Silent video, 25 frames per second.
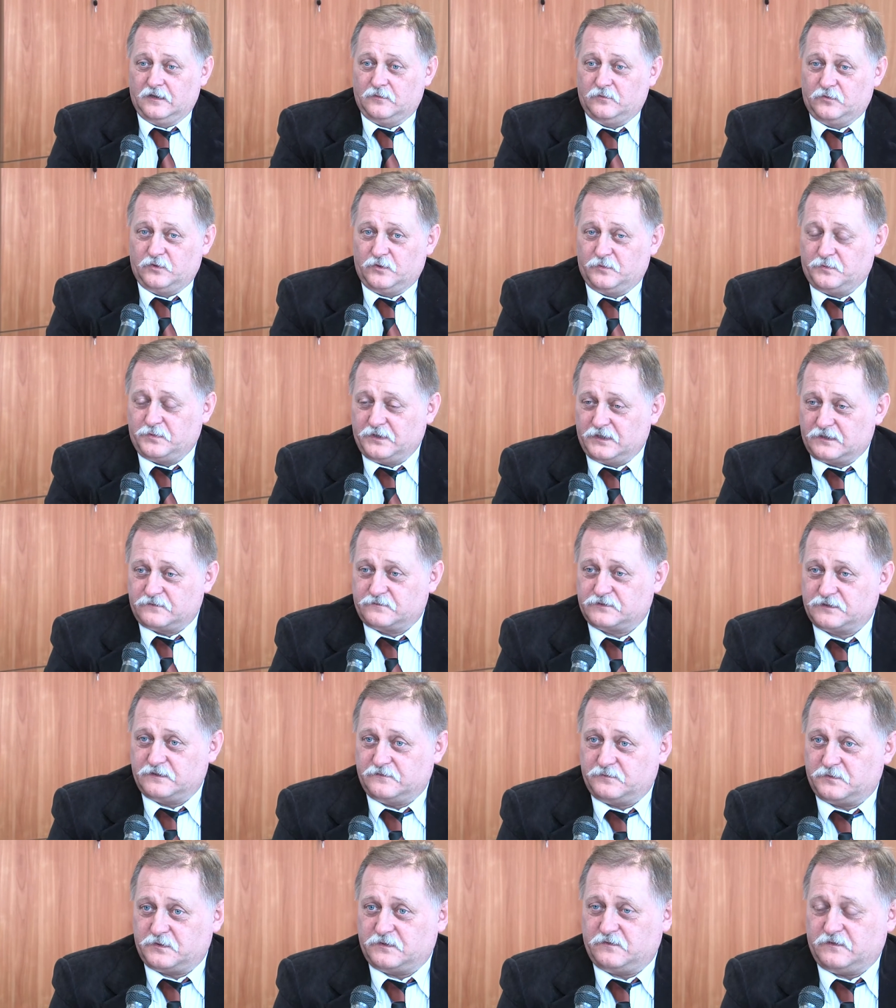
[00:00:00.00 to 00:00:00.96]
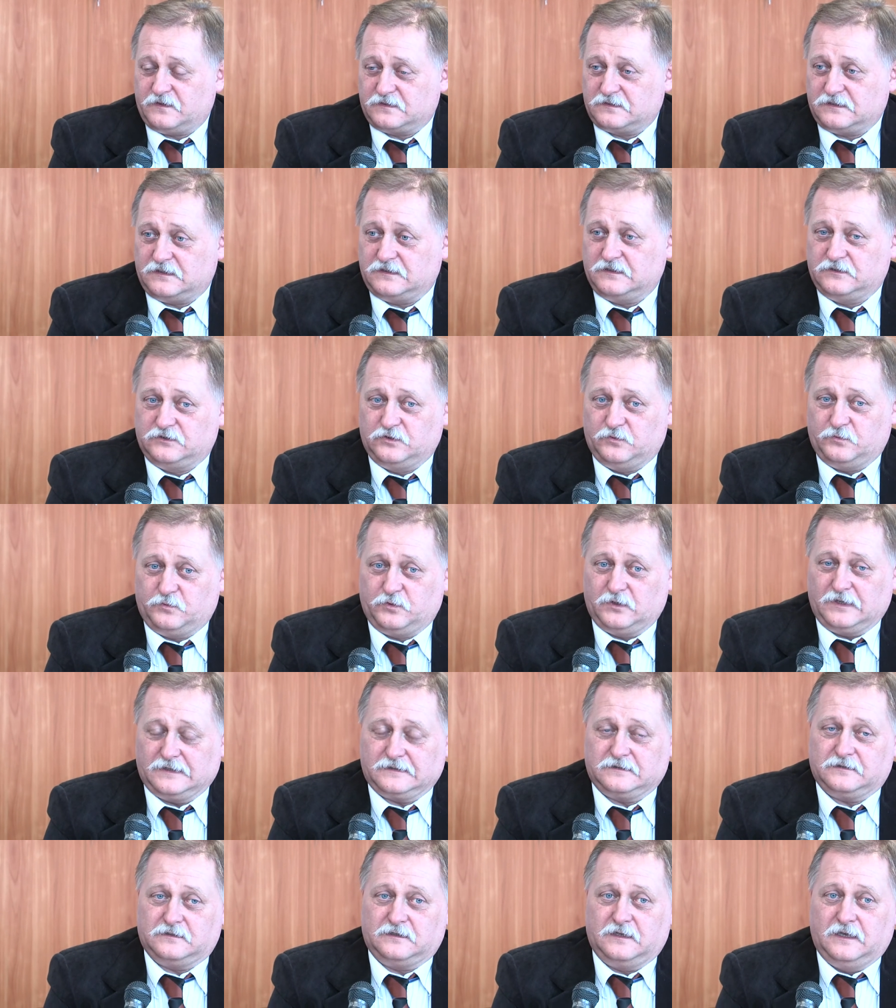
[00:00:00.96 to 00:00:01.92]
Były pierwsze wprowadzane
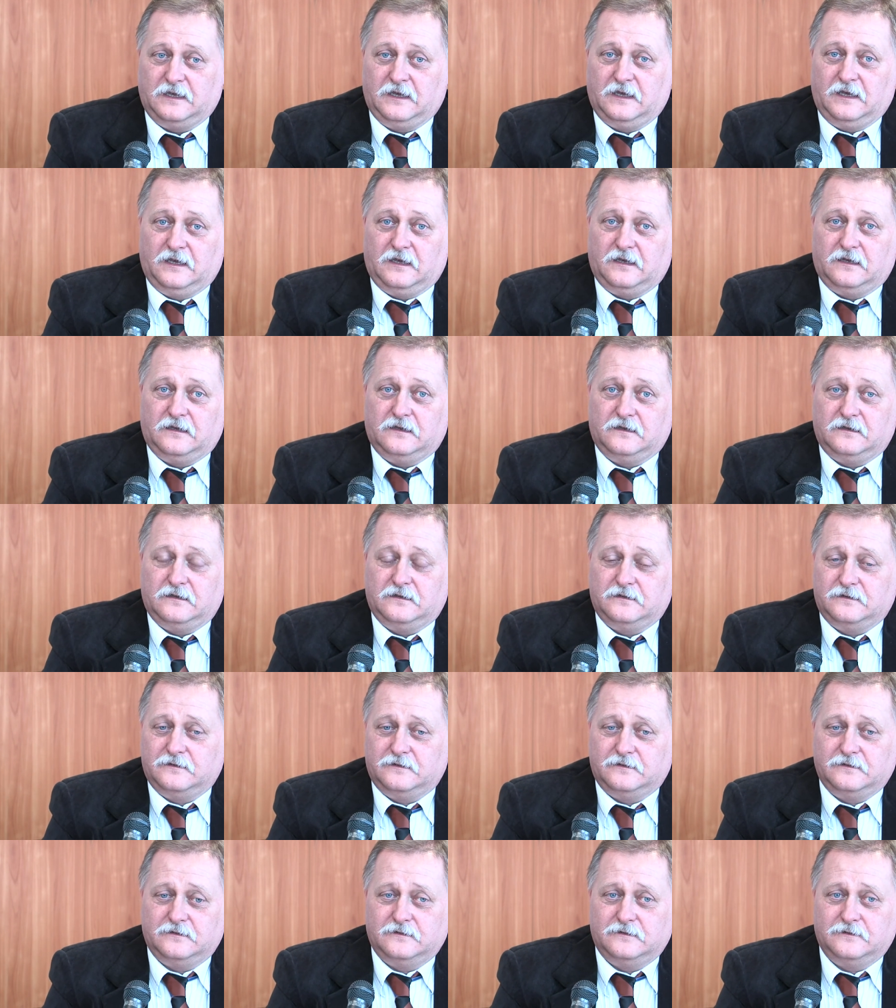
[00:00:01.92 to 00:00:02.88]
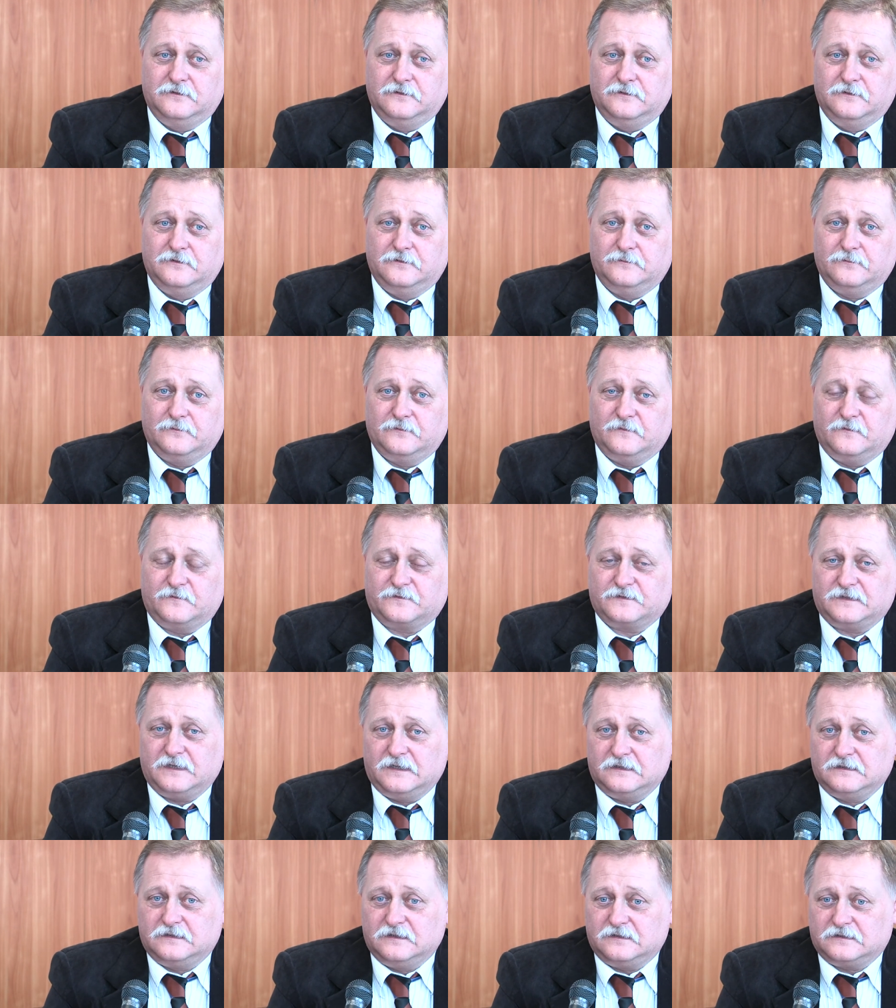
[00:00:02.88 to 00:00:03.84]
dopłaty. E,
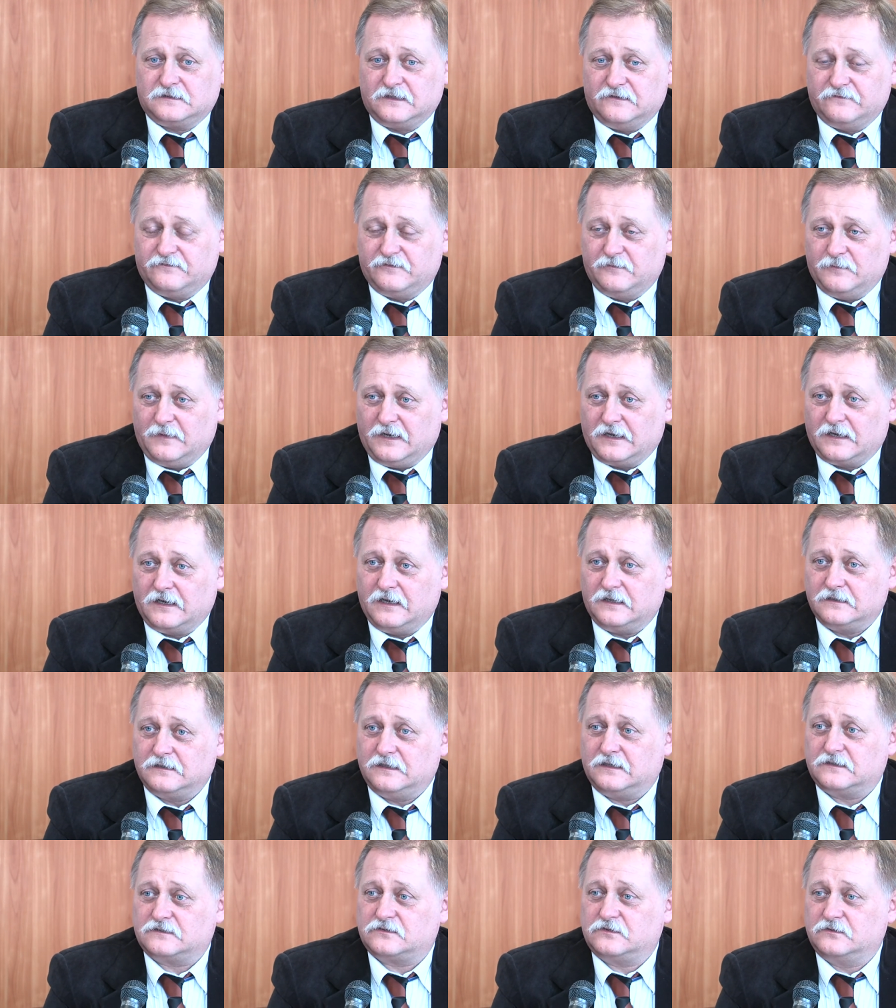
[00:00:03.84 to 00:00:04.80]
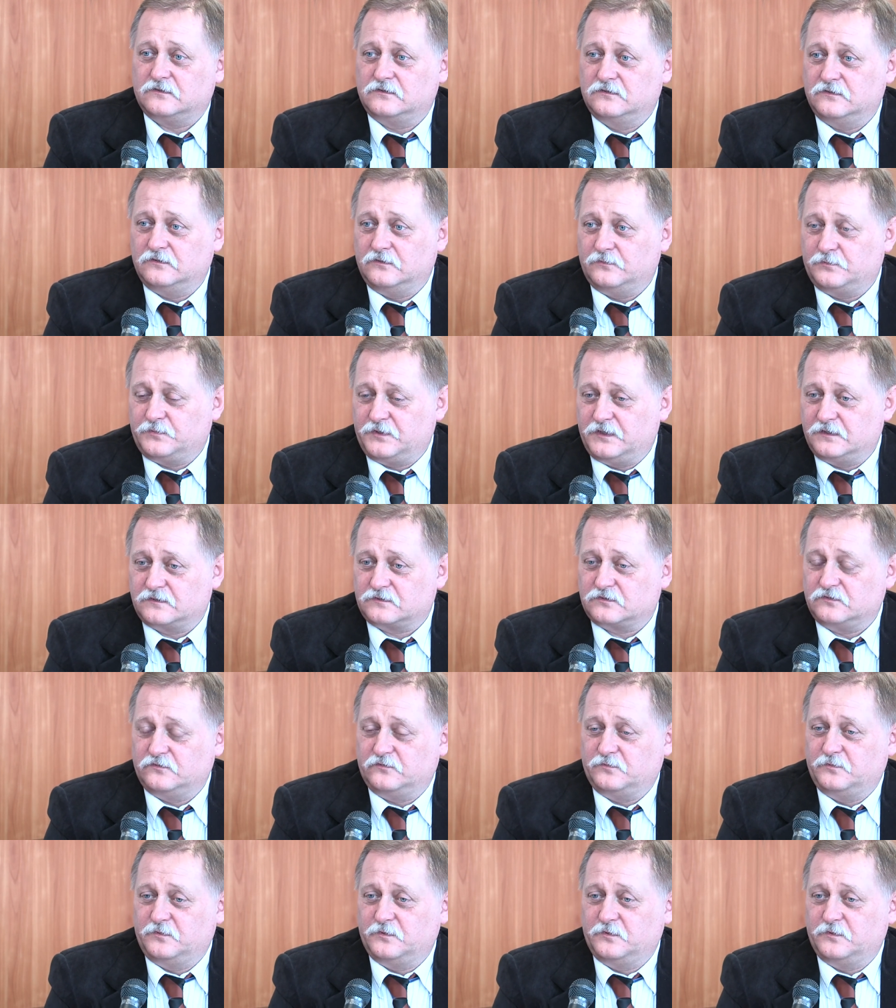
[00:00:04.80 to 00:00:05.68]
wtedy te wymagania co do pieców